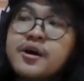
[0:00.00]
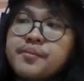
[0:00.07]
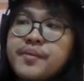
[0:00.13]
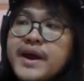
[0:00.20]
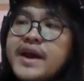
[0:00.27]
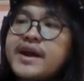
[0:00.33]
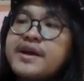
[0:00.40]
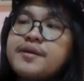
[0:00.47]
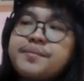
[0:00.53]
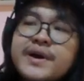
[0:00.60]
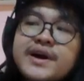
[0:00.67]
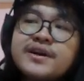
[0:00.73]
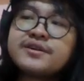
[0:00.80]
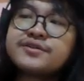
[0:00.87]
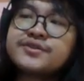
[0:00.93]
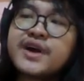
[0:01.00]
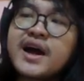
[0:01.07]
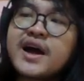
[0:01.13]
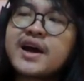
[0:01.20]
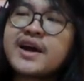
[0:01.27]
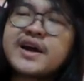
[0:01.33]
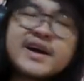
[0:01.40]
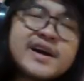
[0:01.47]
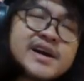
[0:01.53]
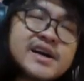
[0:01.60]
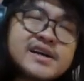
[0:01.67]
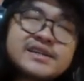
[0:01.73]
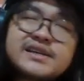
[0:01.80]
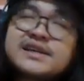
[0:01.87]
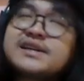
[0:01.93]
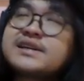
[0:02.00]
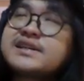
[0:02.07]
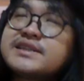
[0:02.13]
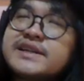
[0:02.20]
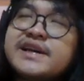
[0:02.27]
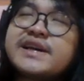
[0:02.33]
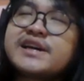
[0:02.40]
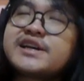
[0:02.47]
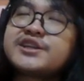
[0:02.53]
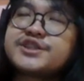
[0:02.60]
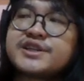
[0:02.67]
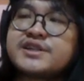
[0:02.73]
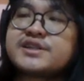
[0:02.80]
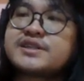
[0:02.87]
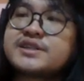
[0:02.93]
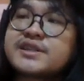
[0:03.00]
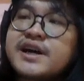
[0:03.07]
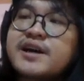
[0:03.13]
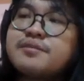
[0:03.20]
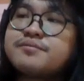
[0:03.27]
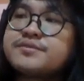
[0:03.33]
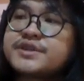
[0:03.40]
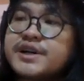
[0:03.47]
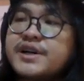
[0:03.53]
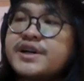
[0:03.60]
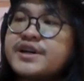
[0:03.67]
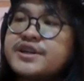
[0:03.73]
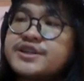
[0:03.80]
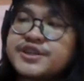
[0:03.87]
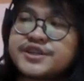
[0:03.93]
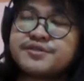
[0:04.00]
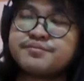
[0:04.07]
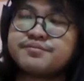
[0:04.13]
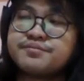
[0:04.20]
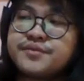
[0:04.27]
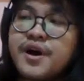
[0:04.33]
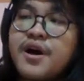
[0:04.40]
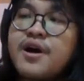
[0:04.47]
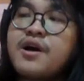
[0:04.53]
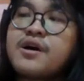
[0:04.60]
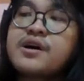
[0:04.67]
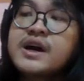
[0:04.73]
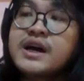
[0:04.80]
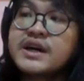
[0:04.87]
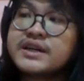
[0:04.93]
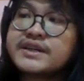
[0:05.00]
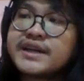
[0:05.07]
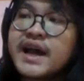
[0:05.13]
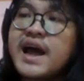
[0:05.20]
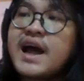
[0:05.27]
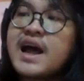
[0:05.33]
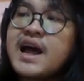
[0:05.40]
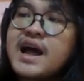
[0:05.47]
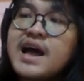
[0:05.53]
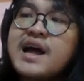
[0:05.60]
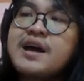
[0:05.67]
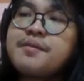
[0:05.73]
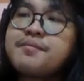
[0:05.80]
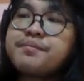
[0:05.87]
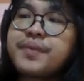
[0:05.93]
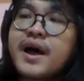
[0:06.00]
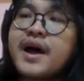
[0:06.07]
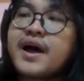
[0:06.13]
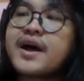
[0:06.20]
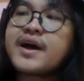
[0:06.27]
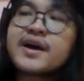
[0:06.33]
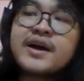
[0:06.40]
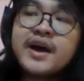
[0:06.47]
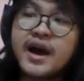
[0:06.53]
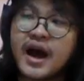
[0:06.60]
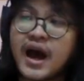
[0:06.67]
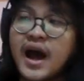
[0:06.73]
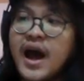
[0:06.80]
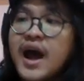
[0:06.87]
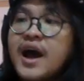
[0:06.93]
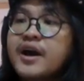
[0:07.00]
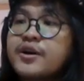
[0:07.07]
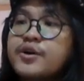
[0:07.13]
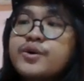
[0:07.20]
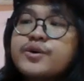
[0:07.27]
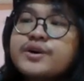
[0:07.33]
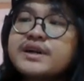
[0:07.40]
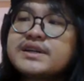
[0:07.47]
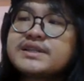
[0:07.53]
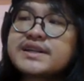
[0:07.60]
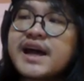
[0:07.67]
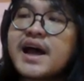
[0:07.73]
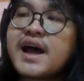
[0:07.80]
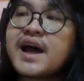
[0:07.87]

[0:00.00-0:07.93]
ไม่เป็นไรเธอที่ฉันทำเธอจะมองข้ามไปหากหัวใจ